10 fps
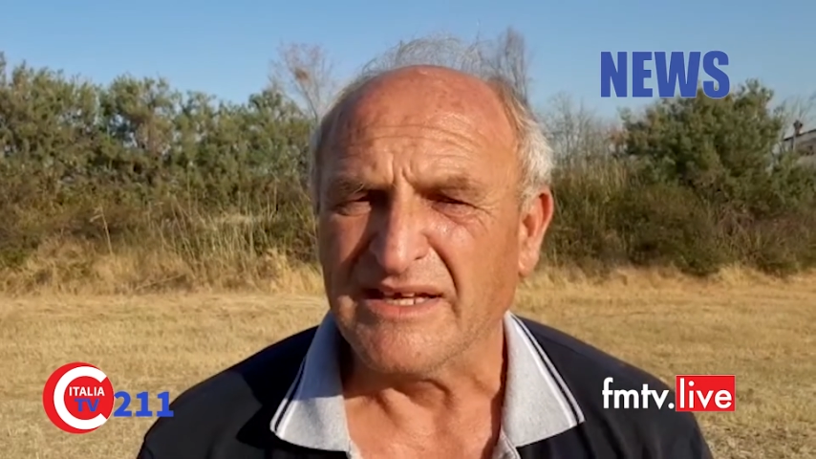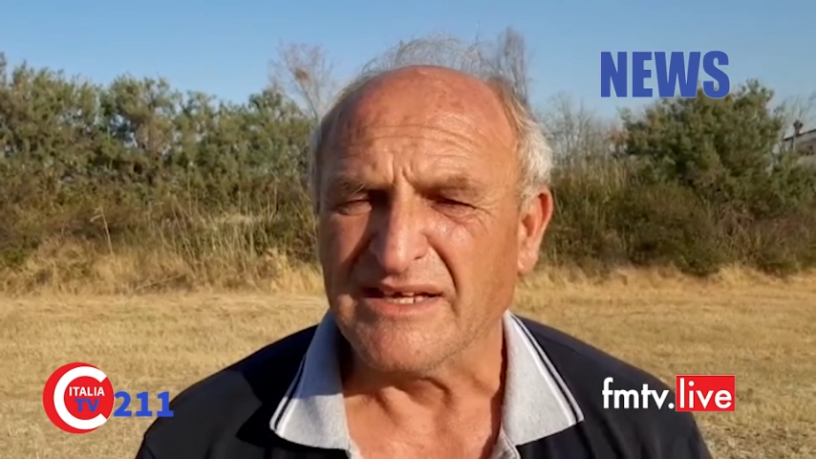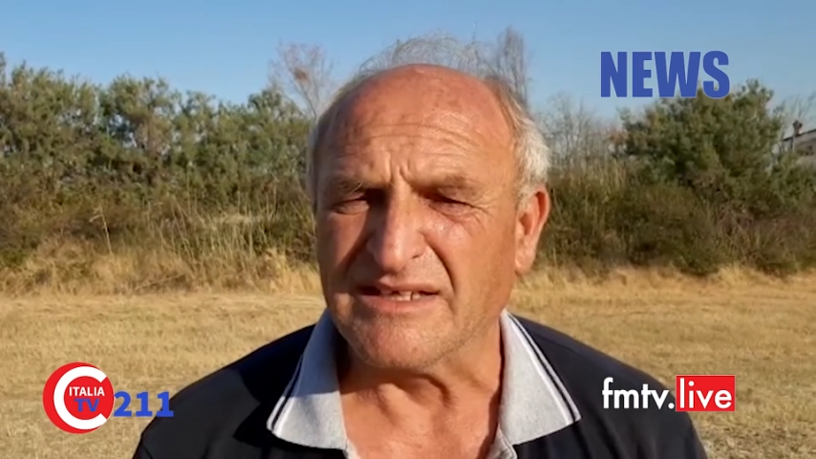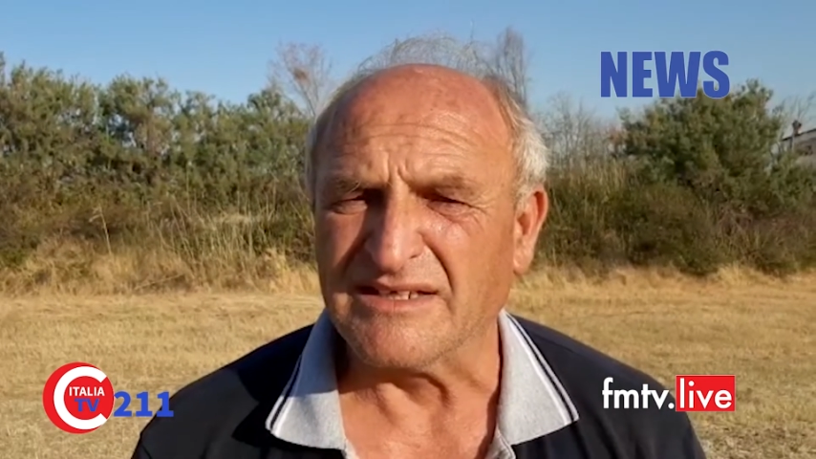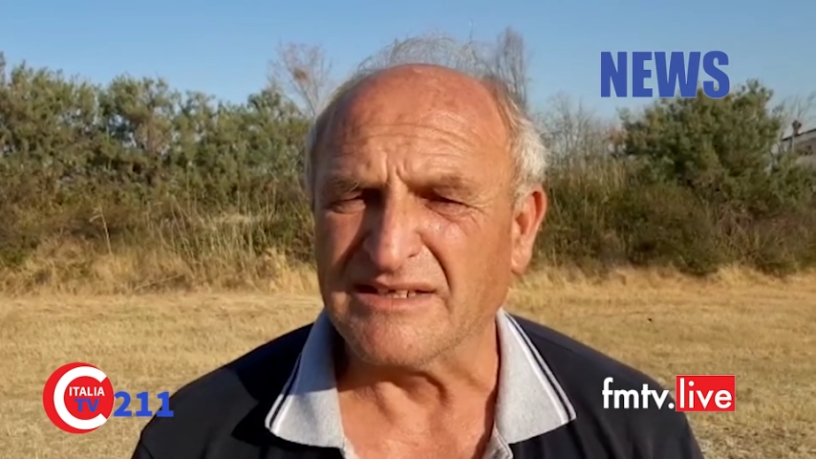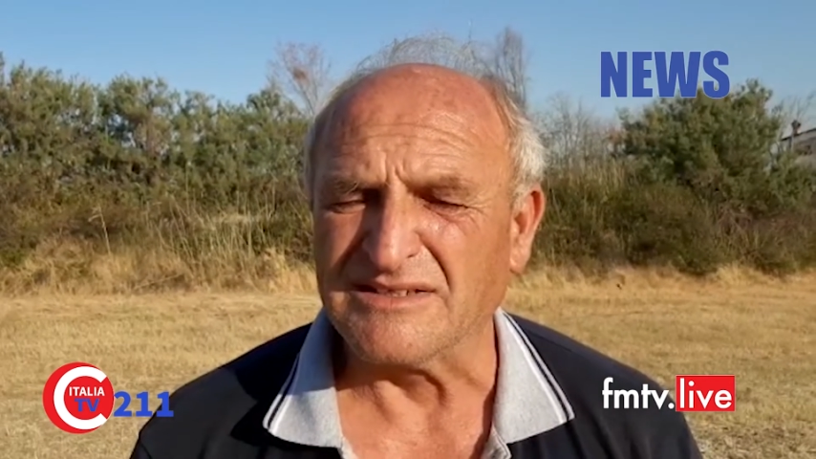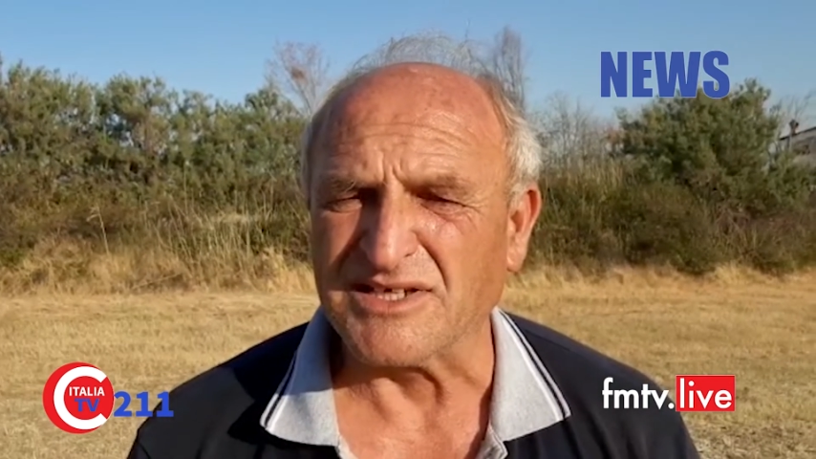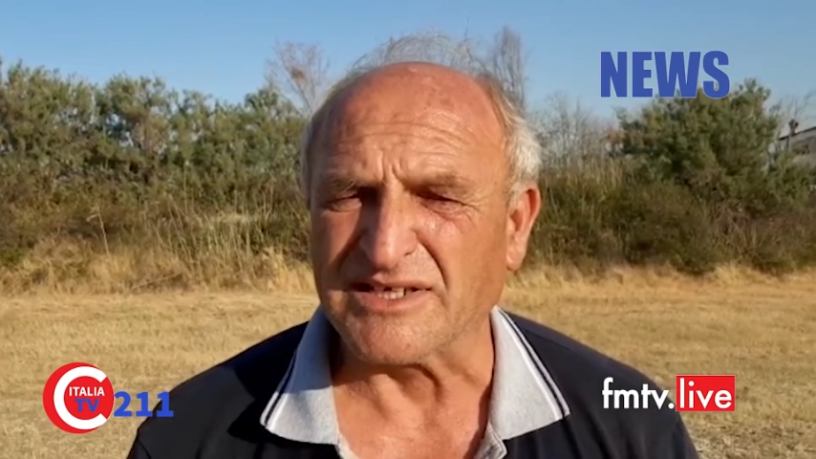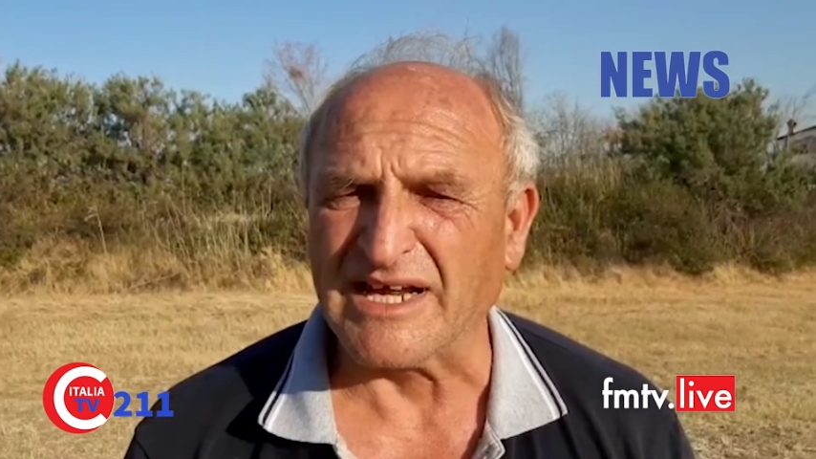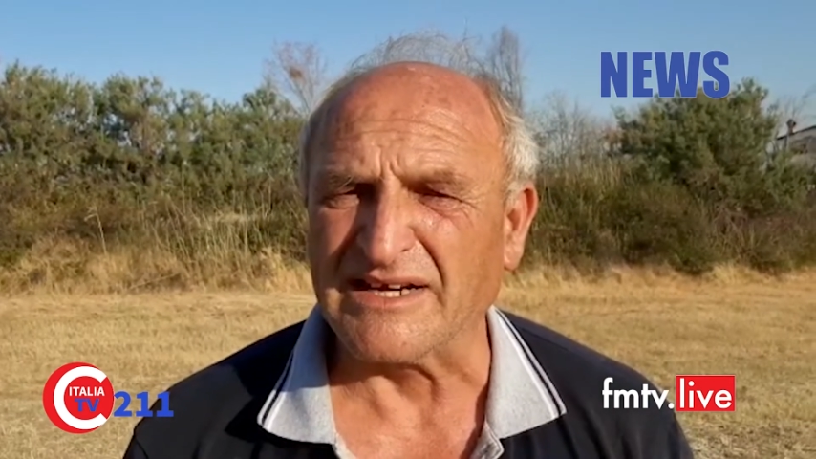eh,
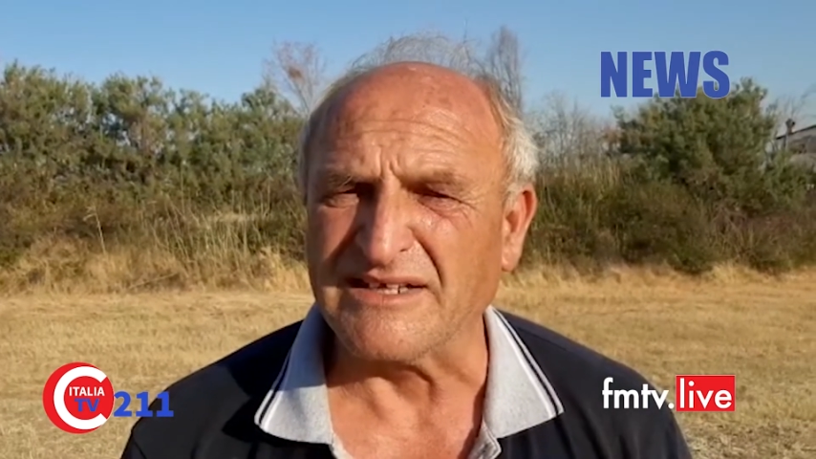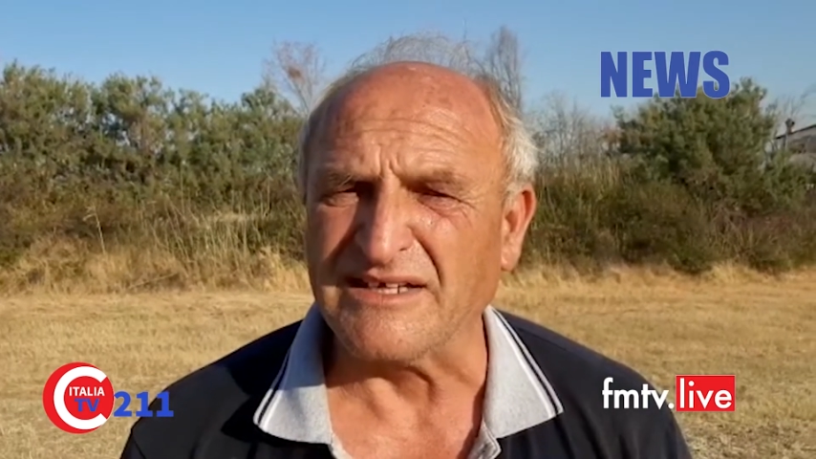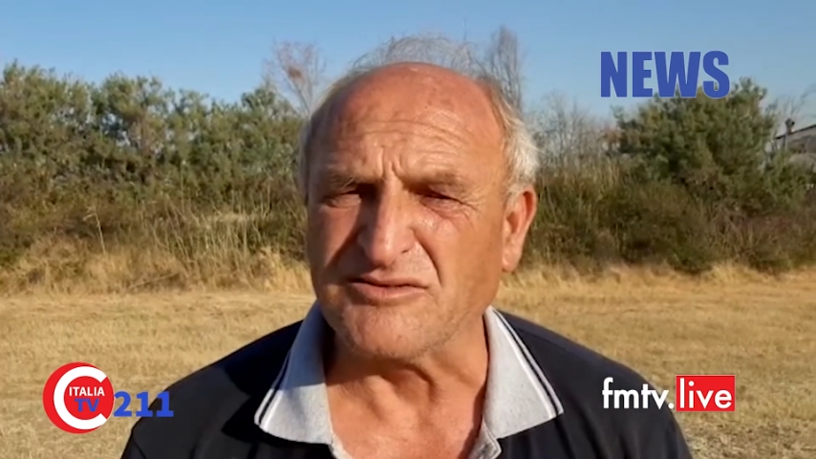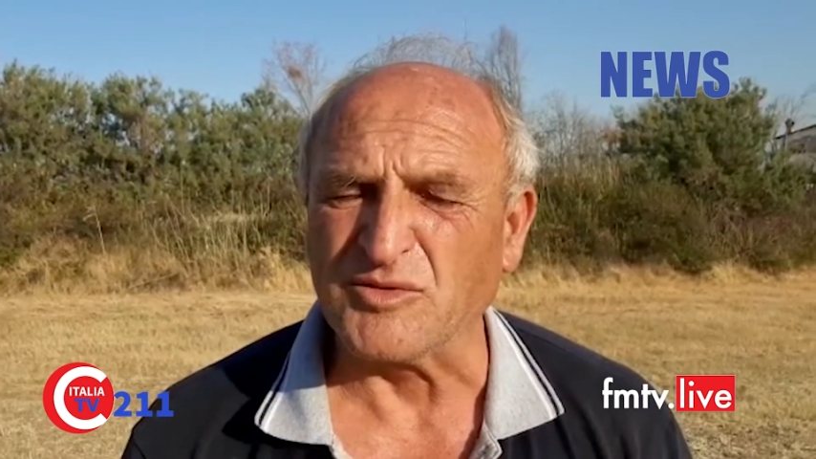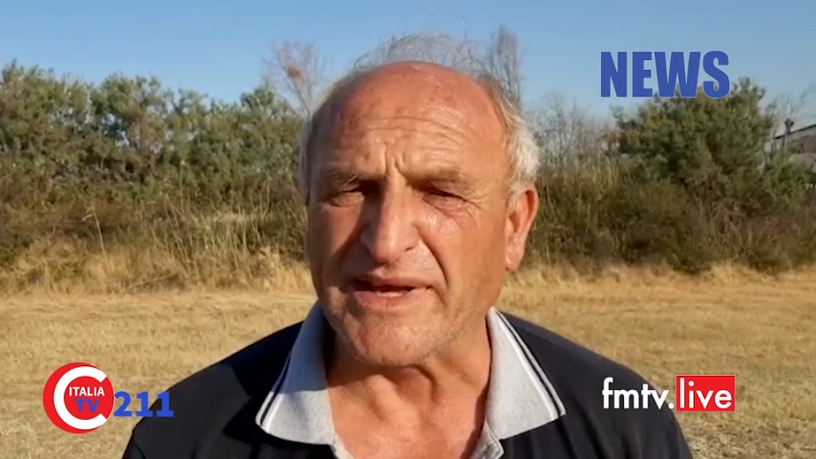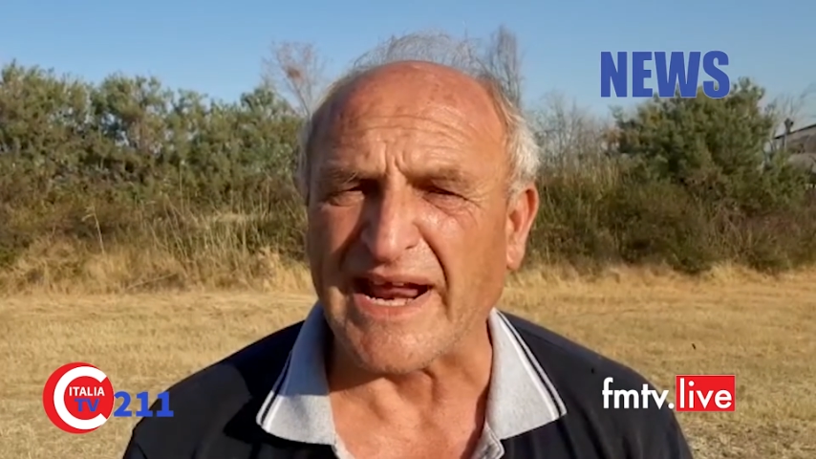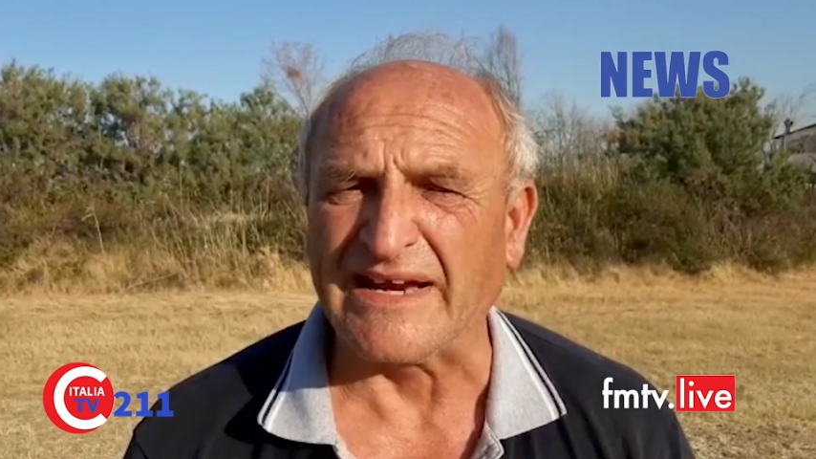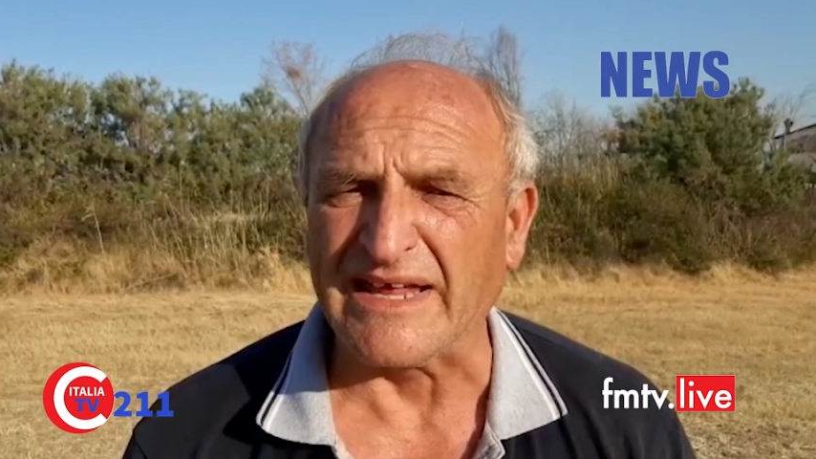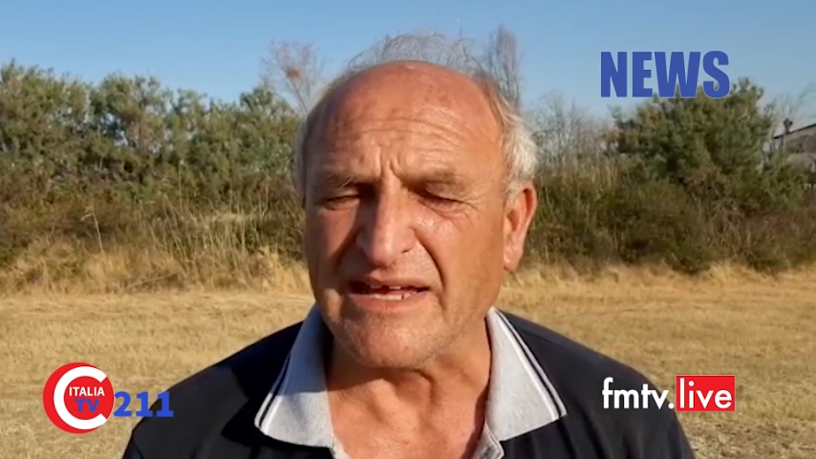cercare di superare